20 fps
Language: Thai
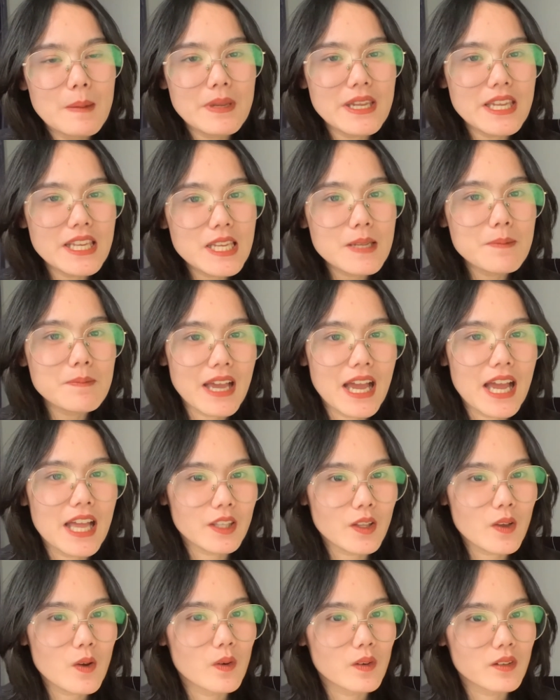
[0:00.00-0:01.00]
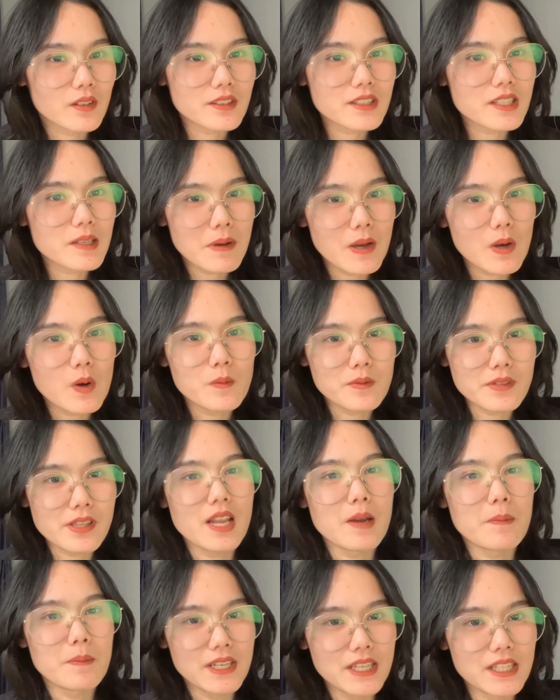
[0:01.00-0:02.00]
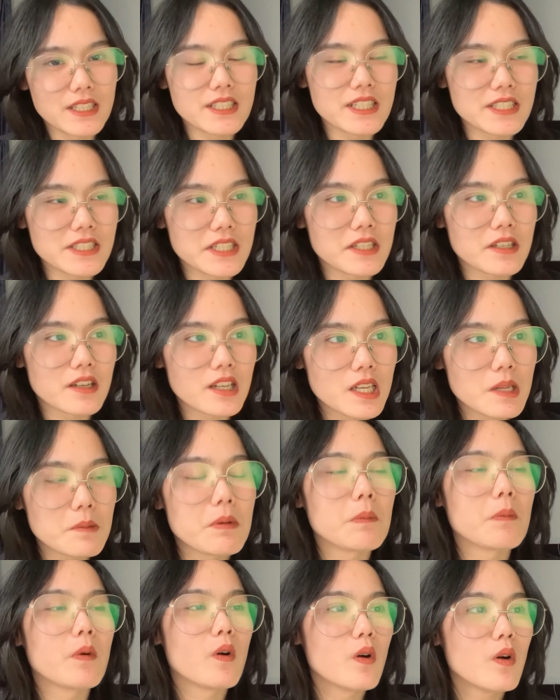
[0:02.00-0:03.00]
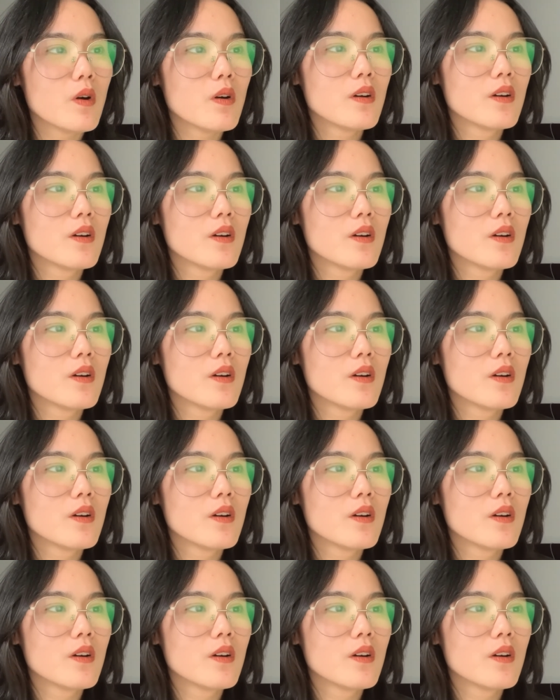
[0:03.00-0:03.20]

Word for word: พี่ทีมงานของสมาคมสถาปนิกจริงๆก็เลยแบบอ๋อ